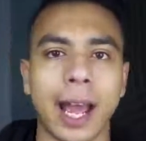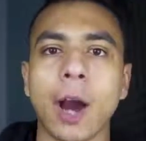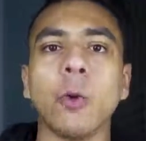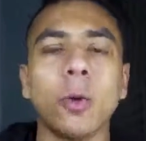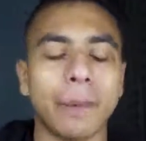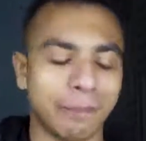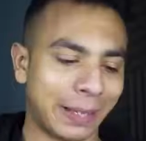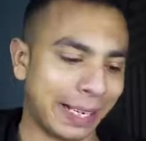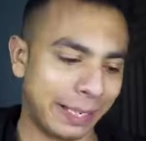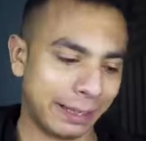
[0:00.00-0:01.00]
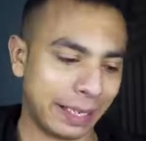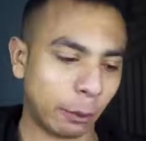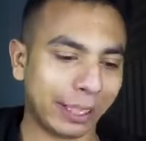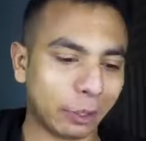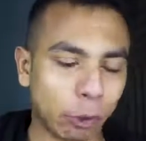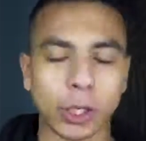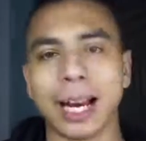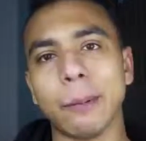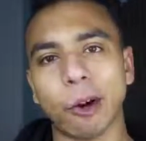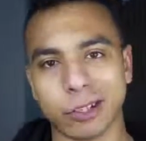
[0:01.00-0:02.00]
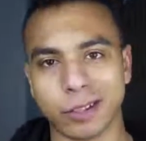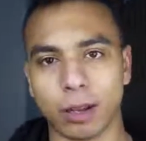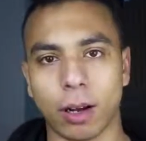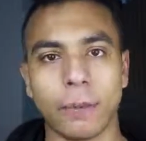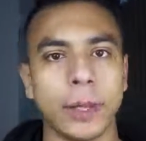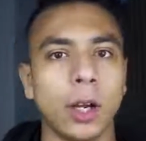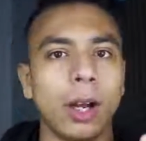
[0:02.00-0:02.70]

او يعني لو جيت تخش على اي موقع استطلاع